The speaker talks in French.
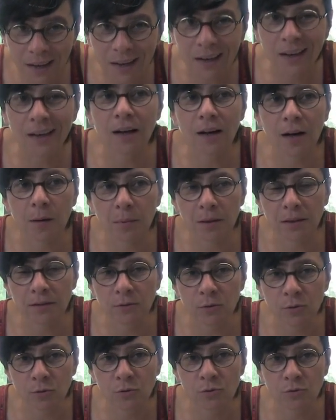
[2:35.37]
et à la
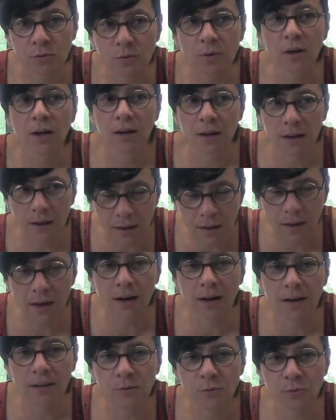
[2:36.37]
prévention et à
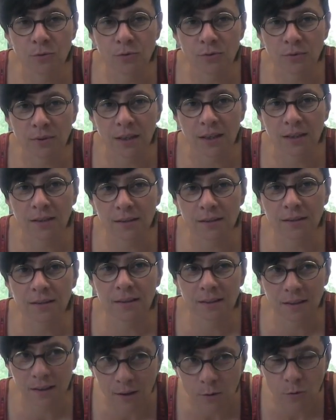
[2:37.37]
la réduction des risques
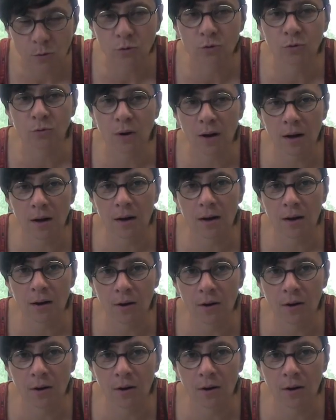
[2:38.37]
et aux soins